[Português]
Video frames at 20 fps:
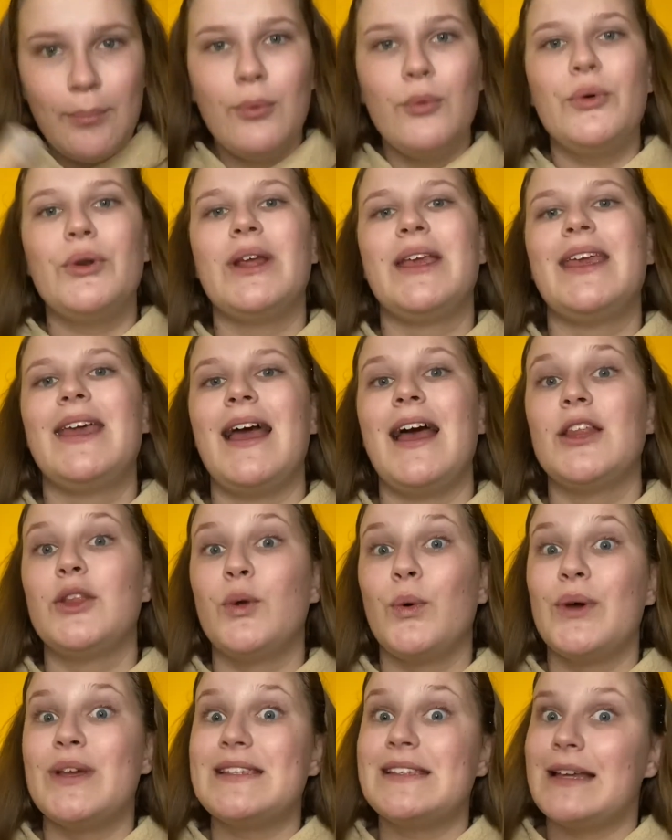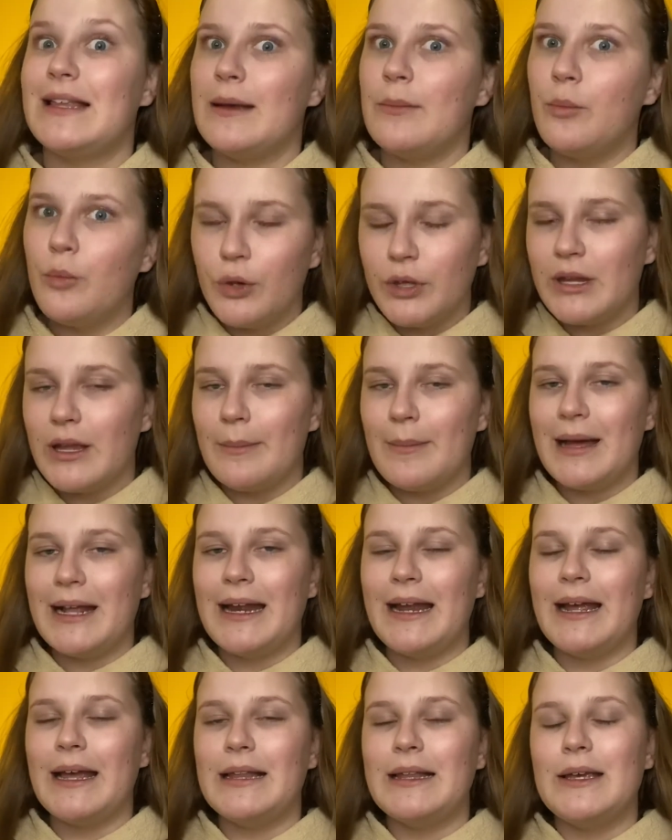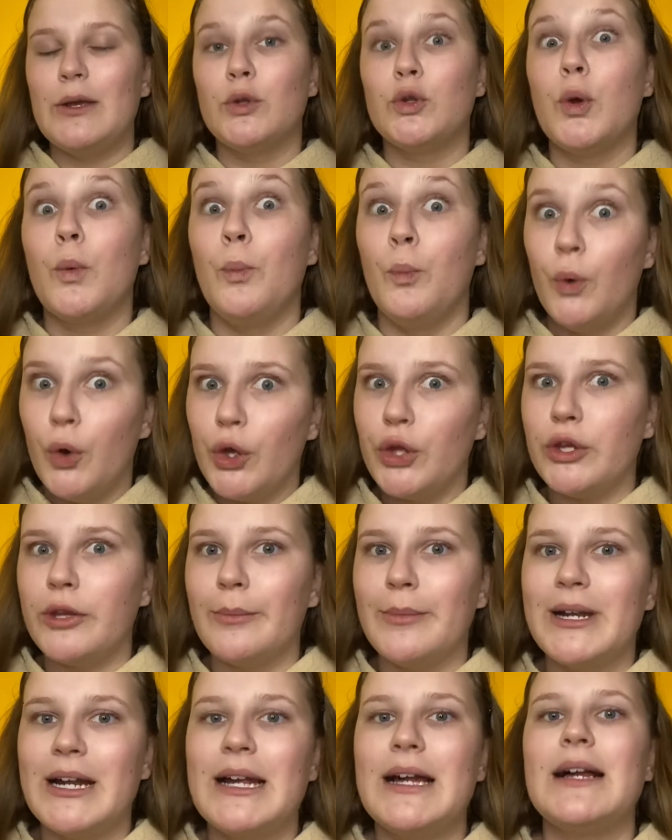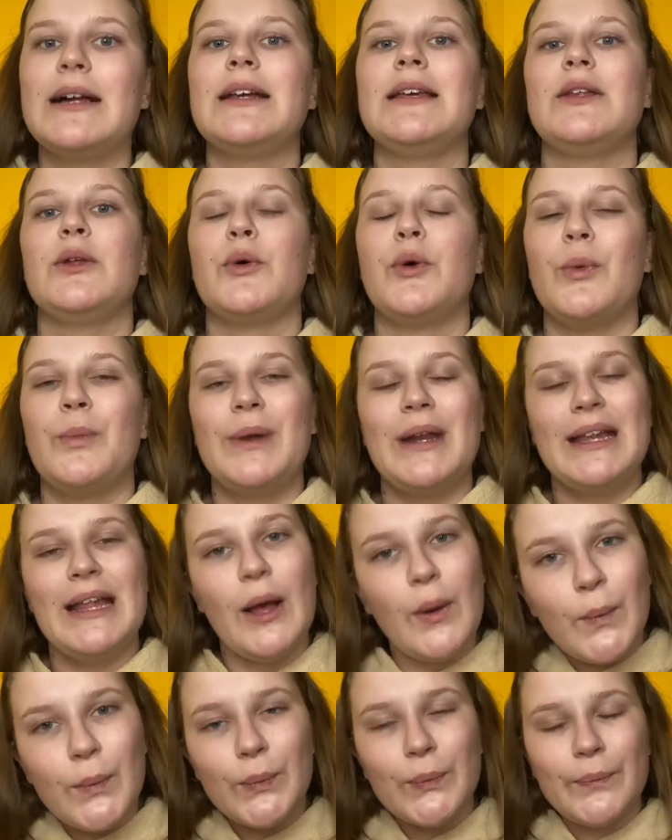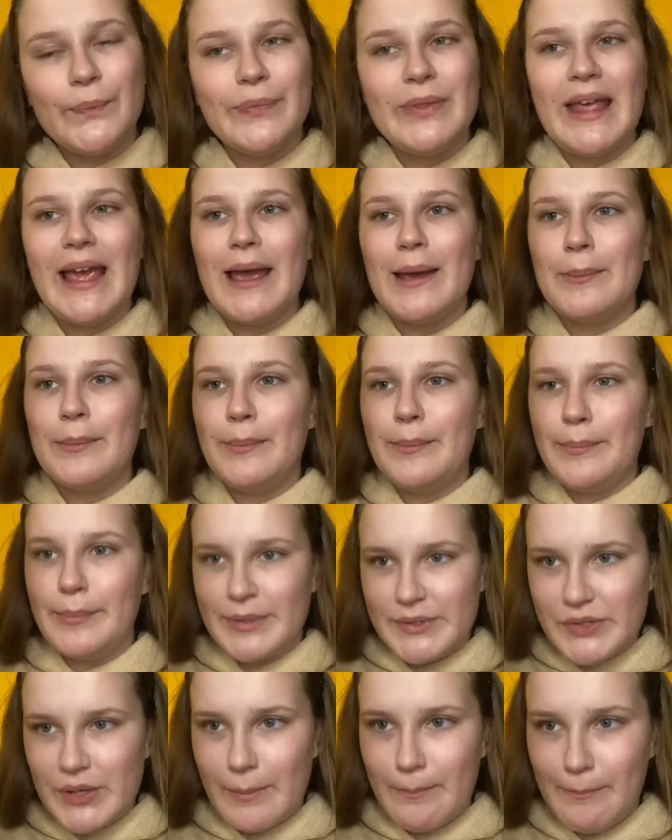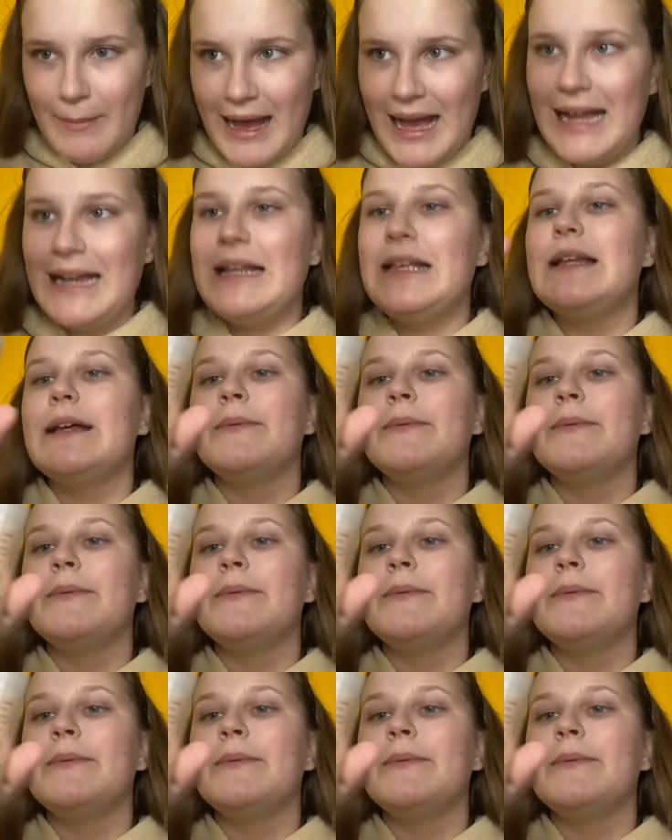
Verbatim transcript: porque a 2 ela é muito amarela e eu tô muito branca, então eu comprei na 1, né? Pessoa pálida.